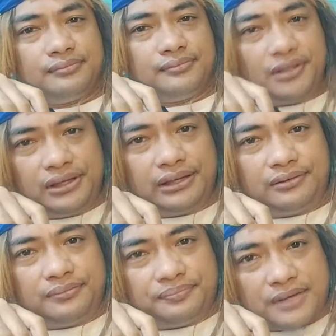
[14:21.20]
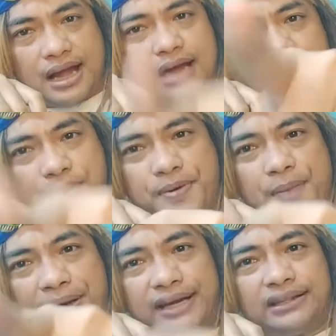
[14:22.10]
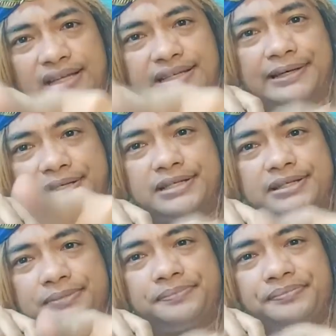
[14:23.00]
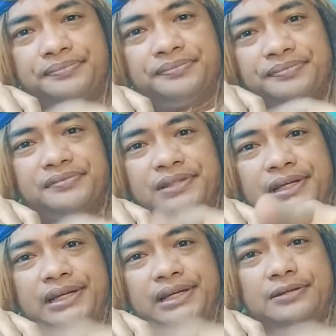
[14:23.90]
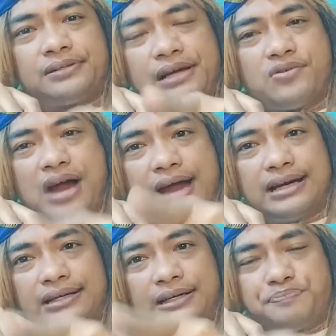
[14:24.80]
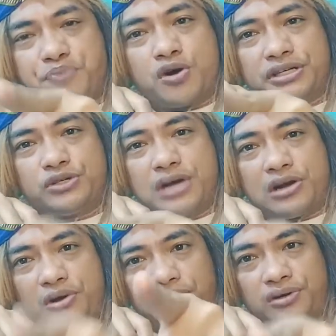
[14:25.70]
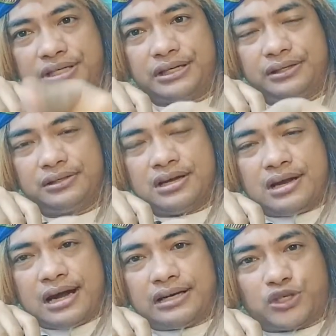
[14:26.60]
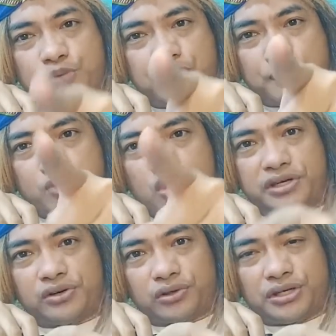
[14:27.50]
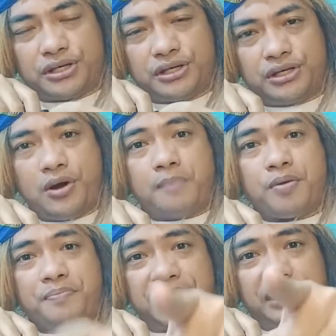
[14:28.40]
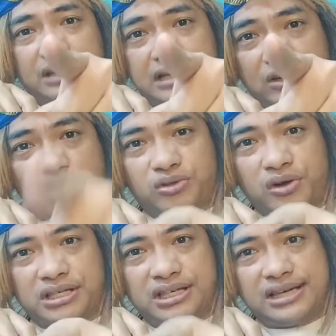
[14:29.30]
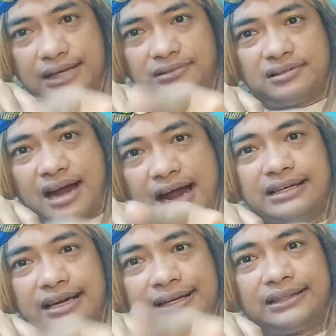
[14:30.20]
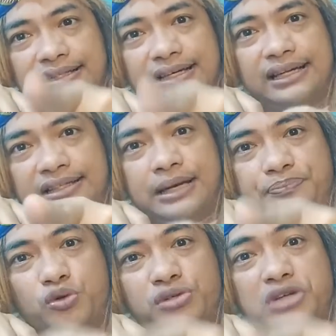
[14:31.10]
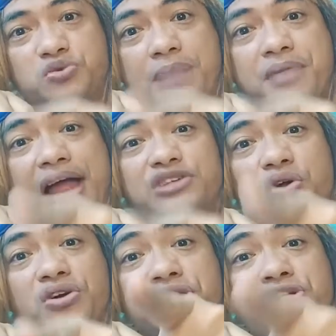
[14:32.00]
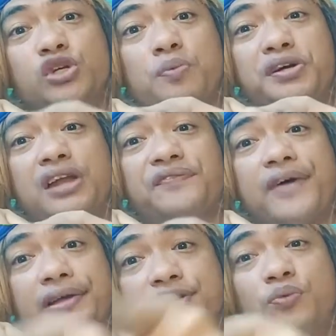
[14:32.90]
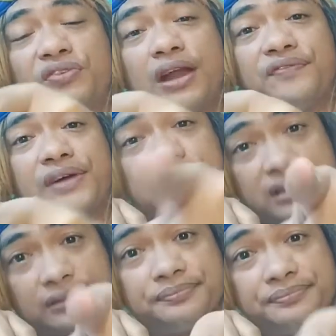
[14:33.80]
Tuh lihat, ada beberapa netizen di sini ini ya kalau ada dari Polri juga nonton di sini ada Super Polri nonton di sini pemerintah yang nonton di sini lihat ada netizen netizen pun yang sudah mengasong hidup khilafah hidup khilafah itu lihat